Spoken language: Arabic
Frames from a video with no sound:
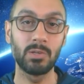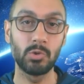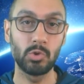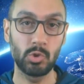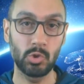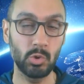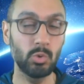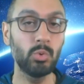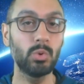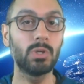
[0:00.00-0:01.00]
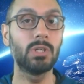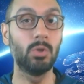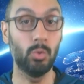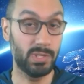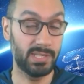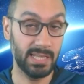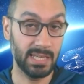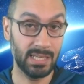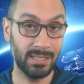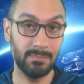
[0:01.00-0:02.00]
شو هو
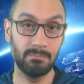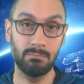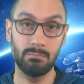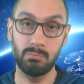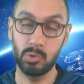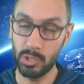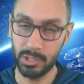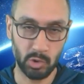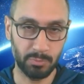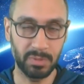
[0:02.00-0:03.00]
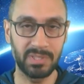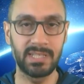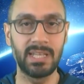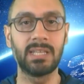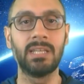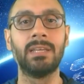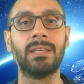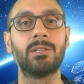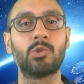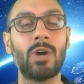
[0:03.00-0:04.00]
ستيكينج شو هي تجربتي
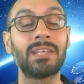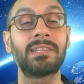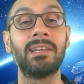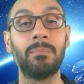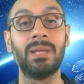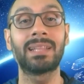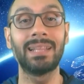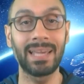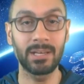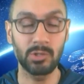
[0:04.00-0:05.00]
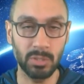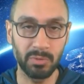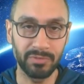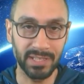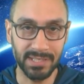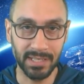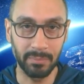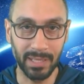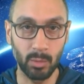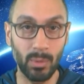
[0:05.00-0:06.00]
بالستيكينج شو احسن العملات اللي خرجت تعمل فيها
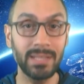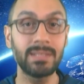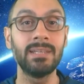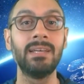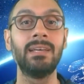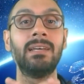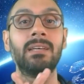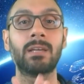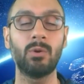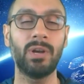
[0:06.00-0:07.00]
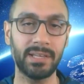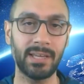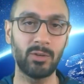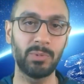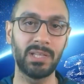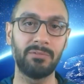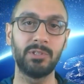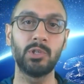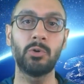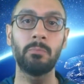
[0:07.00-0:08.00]
ستيكينج بهذا الوقت كل واحد نحكي عنه بهذا
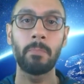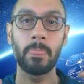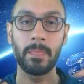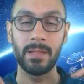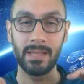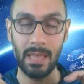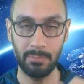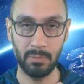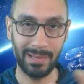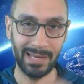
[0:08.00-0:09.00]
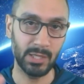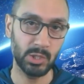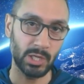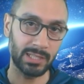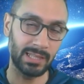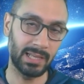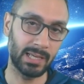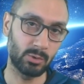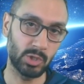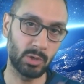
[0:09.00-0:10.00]
الفيديو قبل ما نبلش حط لنا
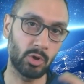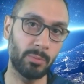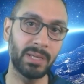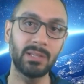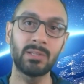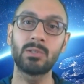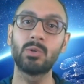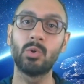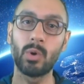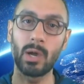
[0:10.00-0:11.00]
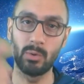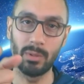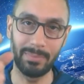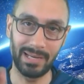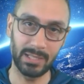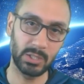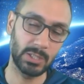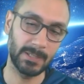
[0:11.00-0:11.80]
لايك وشير وكومنت وخلونا نبلش